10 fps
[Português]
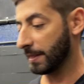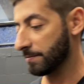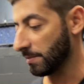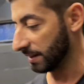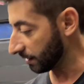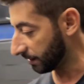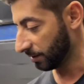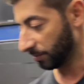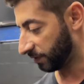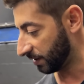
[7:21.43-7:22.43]
Mas
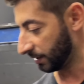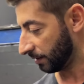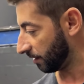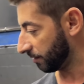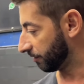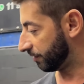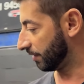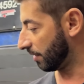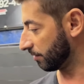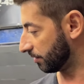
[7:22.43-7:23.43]
assim, sinal
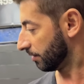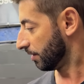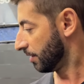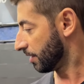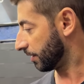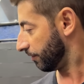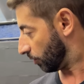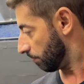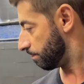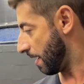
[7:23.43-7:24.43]
final que
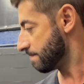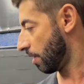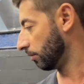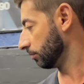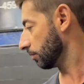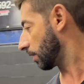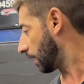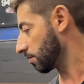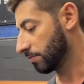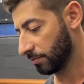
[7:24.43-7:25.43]
ficou bem bom o
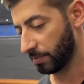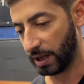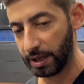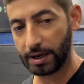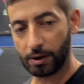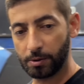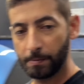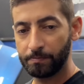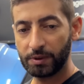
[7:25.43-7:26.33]
carro, bem legal.